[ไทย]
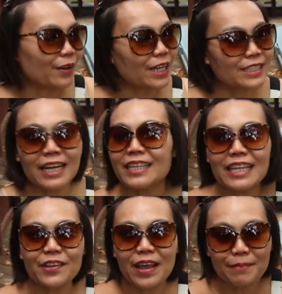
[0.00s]
ทัศนค
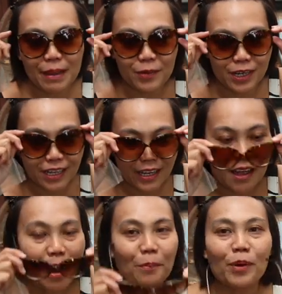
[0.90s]
ติตัวเองใหม่หมดเลย
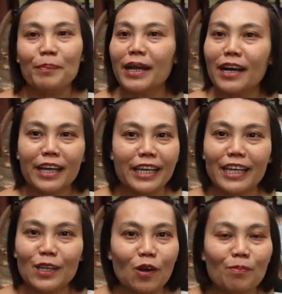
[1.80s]
โปสไม่เคยคิ
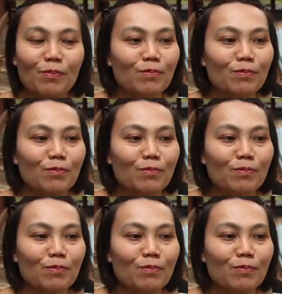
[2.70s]
ดลบ